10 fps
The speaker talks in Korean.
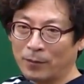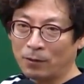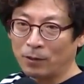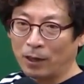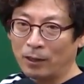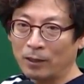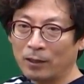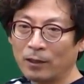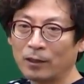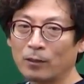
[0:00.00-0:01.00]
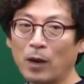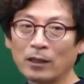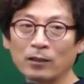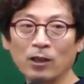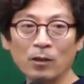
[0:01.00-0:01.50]
이렇게. 그
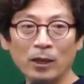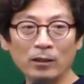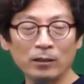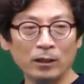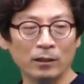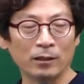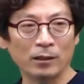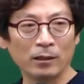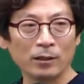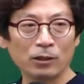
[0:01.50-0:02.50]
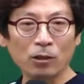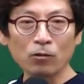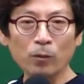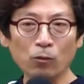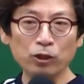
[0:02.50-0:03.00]
만약에 더해봤더니
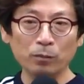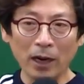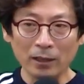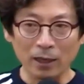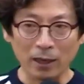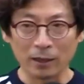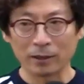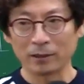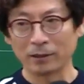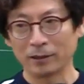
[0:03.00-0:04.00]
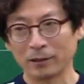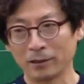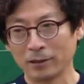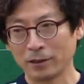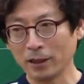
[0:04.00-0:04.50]
1998이야.
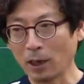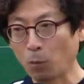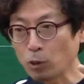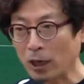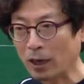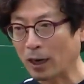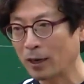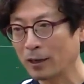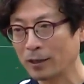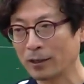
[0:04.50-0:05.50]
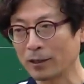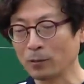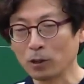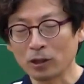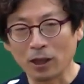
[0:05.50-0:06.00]
이가 모자라.
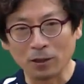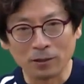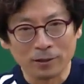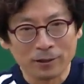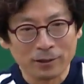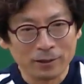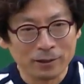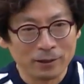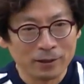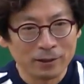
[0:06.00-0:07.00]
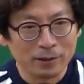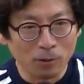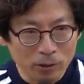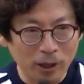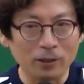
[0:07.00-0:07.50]
그럼 어떻게 해요?
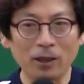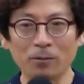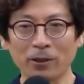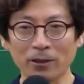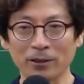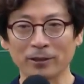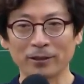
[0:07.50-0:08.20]
오케이, 더해버려.